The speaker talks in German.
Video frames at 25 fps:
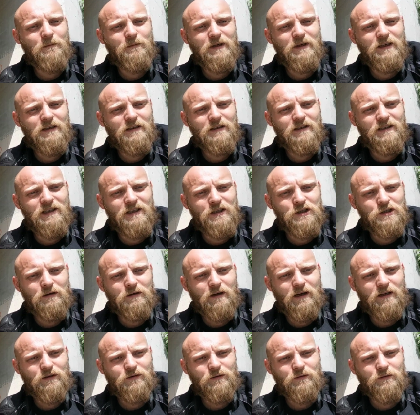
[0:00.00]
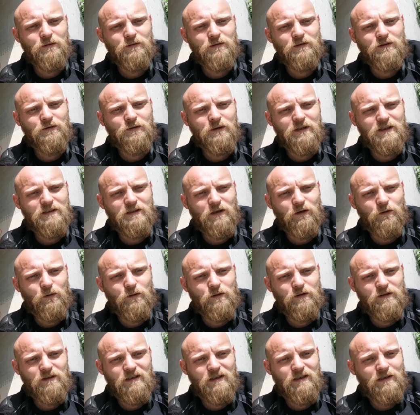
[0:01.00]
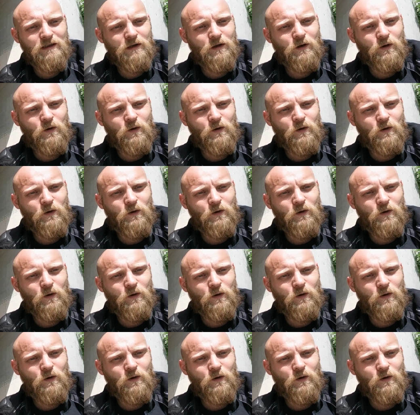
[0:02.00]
mit T-Shirt und kurzer Hose